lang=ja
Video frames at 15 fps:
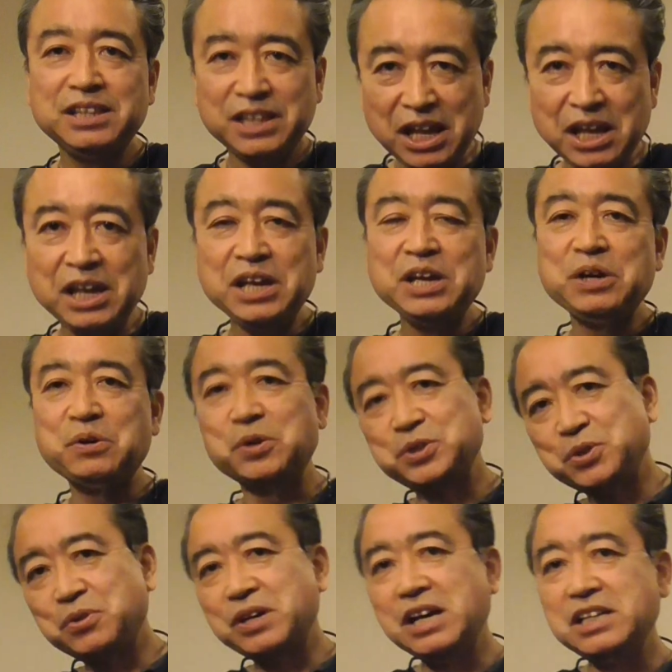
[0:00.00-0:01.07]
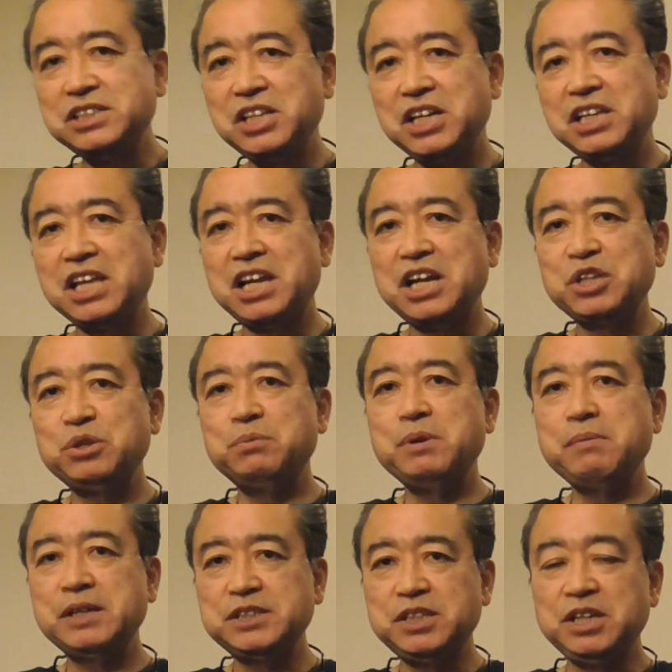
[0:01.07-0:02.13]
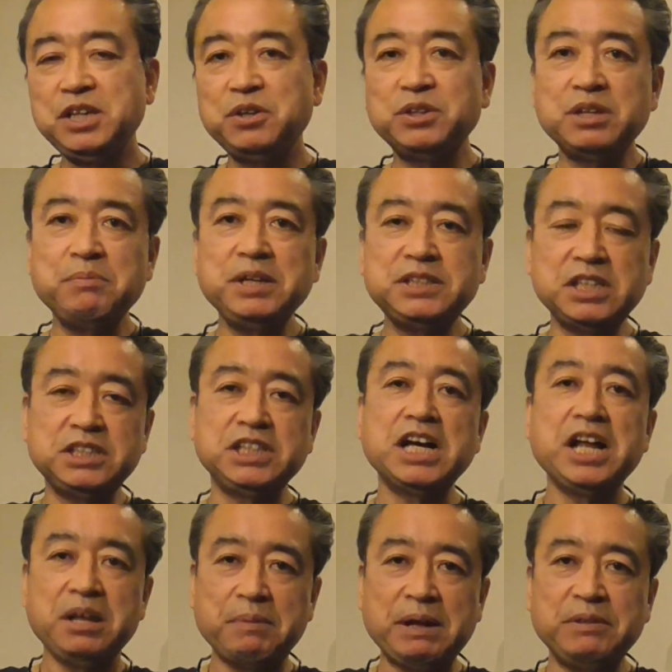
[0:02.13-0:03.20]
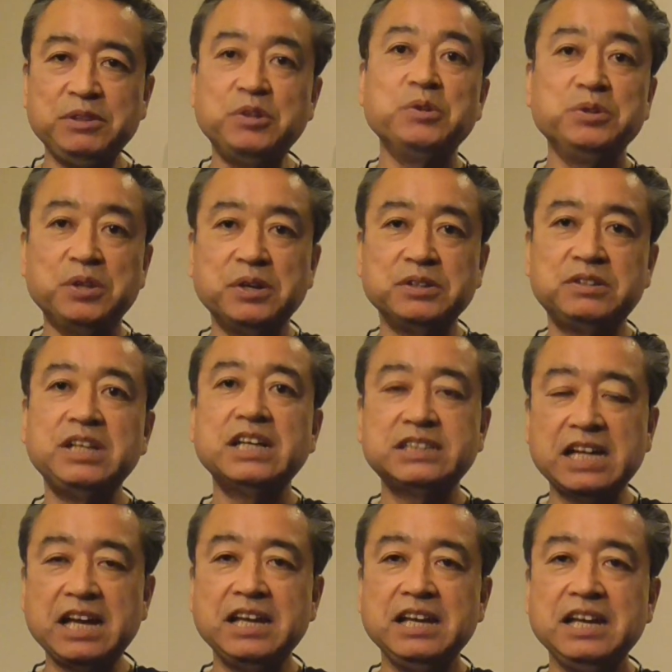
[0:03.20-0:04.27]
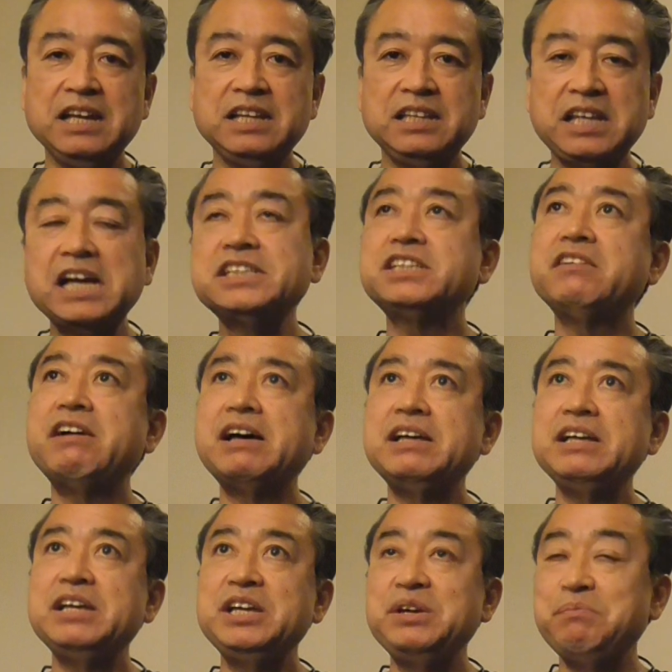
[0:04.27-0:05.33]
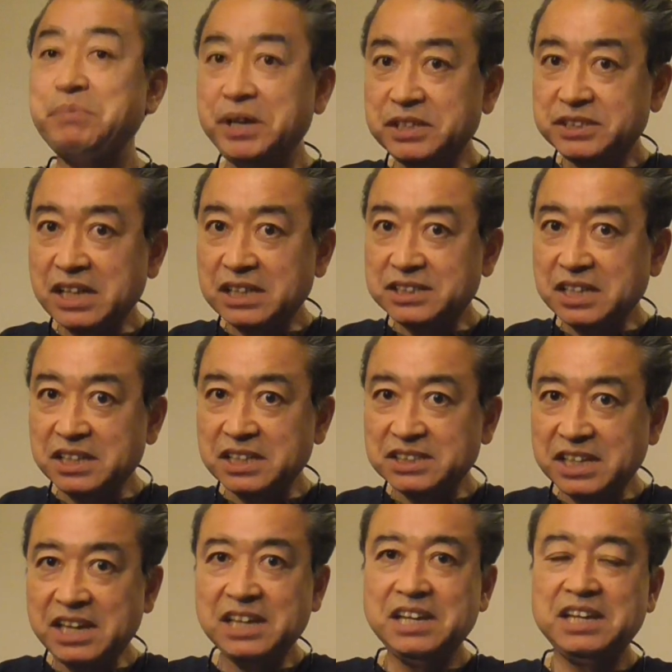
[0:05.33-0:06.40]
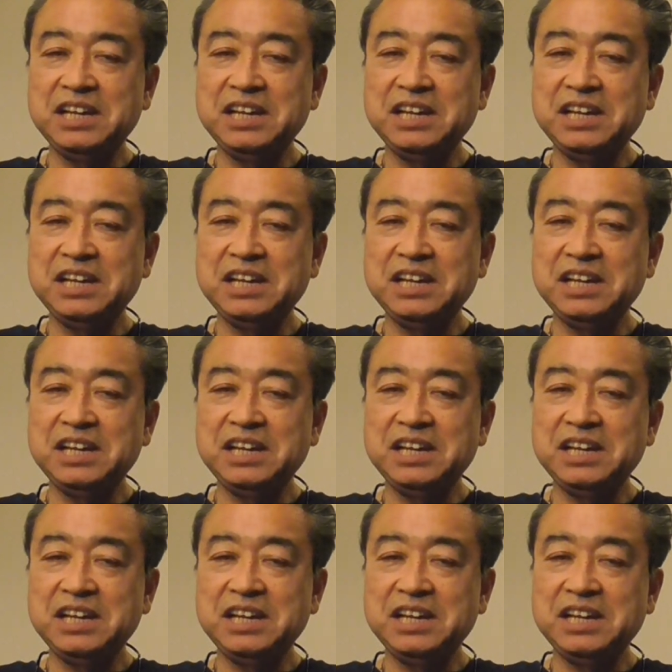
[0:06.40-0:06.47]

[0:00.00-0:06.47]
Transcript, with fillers: でご紹介していきたいなと思いますしいろんなメッセージがあればどんどんくださいで明日はベイスターズ戦ですね、